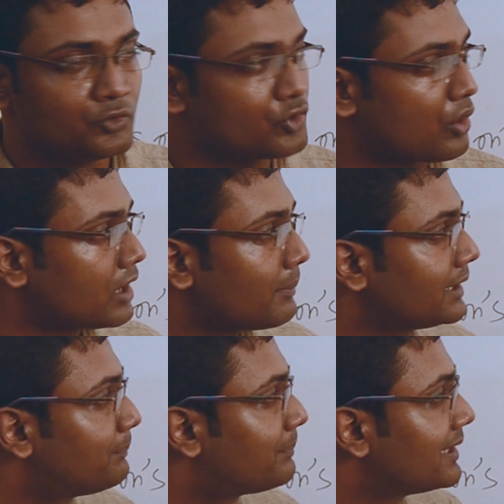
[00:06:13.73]
যখন
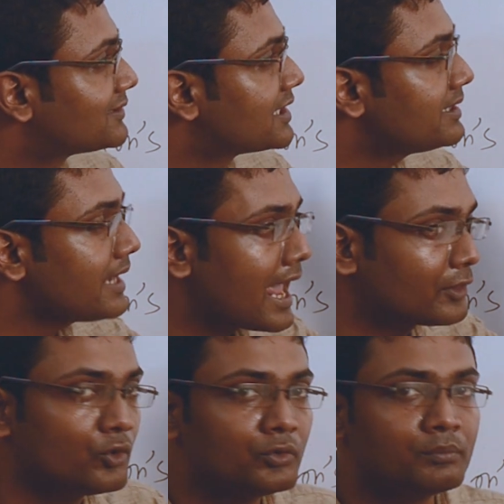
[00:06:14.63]
আমাদের প্রেজেন্ট
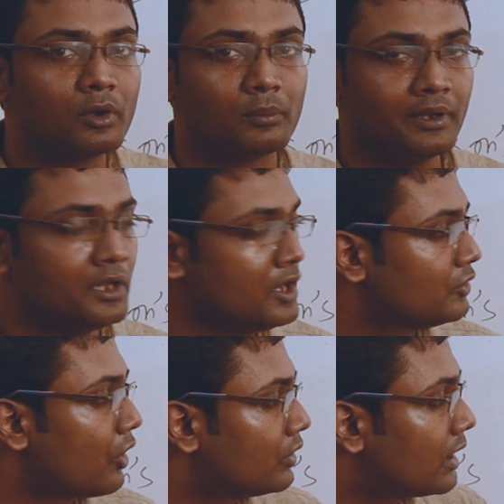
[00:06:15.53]
এত হুম বলবে
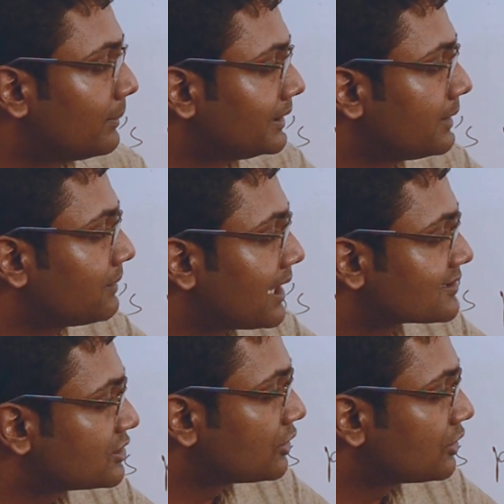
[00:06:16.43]
তখন আমাদের এই প্লাস চিহ্ন